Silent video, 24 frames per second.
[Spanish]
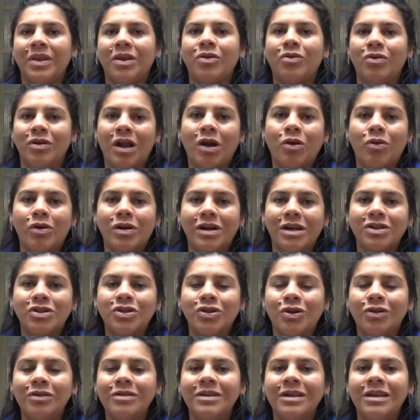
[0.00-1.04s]
con la
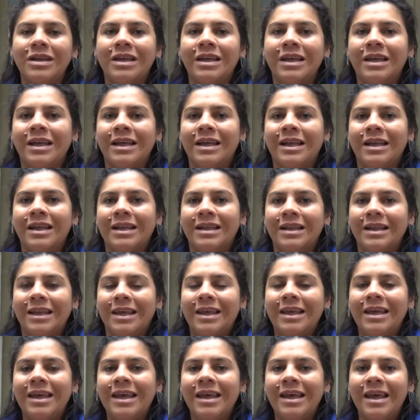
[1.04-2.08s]
gobernación
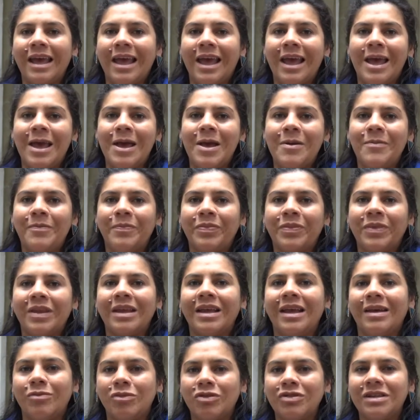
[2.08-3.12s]
y
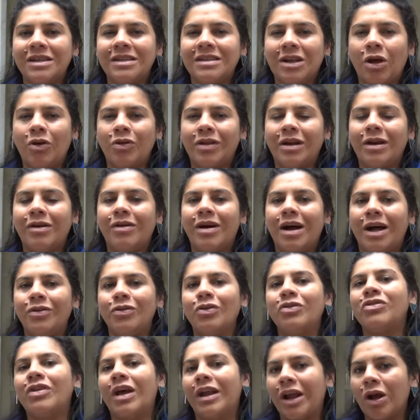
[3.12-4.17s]
hemos estado
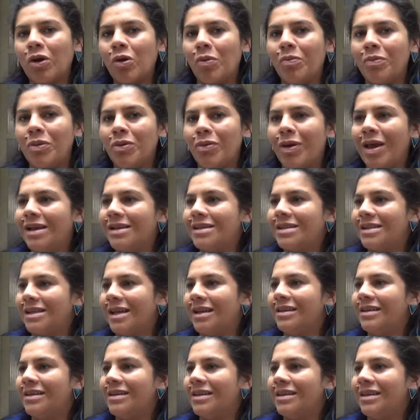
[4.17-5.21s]
trabajando sana
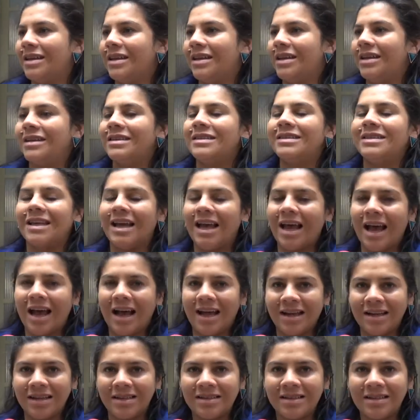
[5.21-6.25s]
convivencia, se
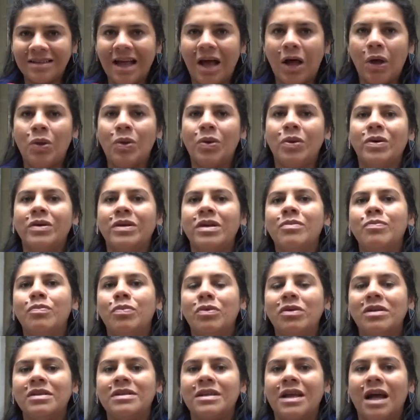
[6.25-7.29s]
ha estado
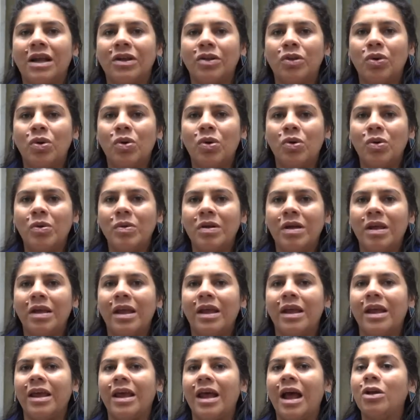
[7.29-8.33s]
impulsando
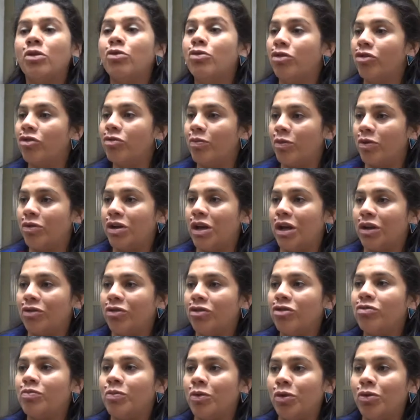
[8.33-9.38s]
eh, algunos
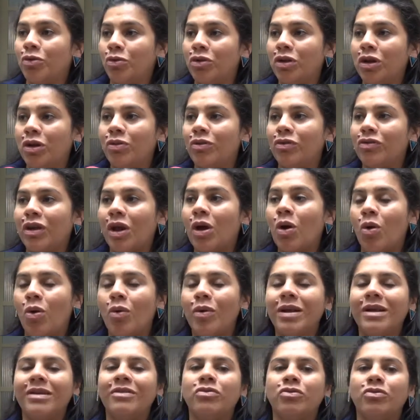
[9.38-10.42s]
proyectos productivos de
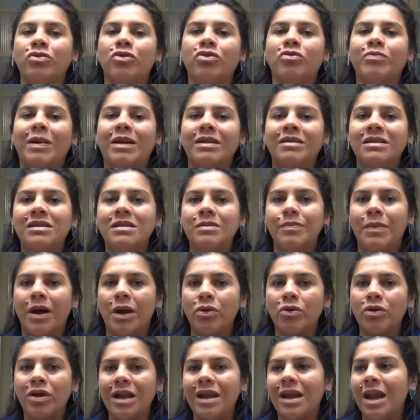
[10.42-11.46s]
jóvenes, unos
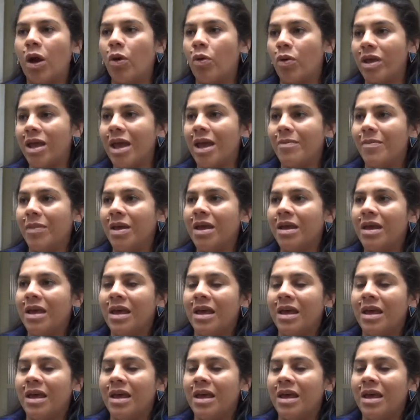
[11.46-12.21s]
participaron en la OIM,